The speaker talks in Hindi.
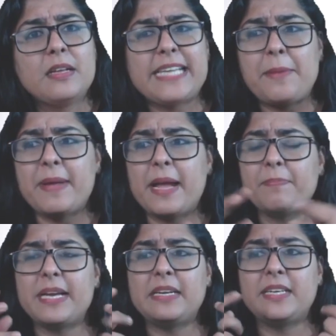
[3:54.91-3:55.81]
क्या मैं
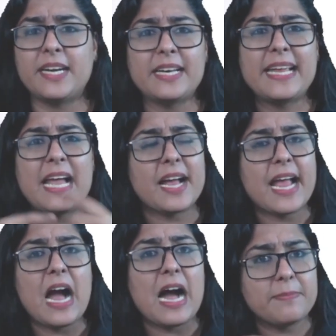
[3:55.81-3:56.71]
अपने डर के आगे
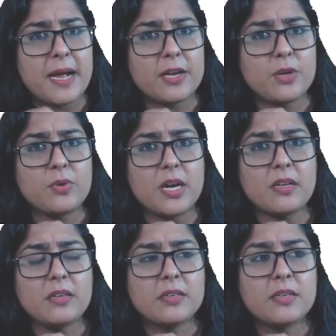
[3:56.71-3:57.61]
हार मान लूंगा
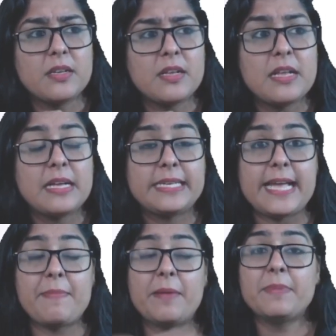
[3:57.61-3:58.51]

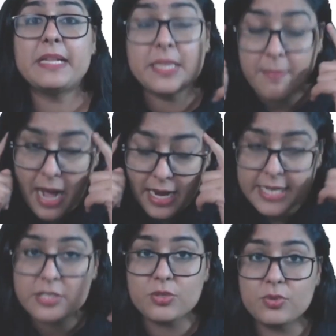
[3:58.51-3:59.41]
क्या मैं अपने दिमाग
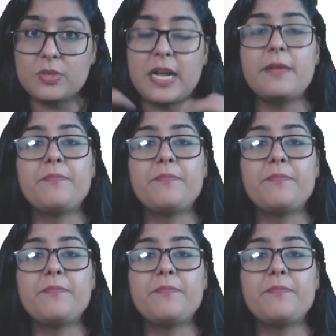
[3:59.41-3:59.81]
की सुनूंगा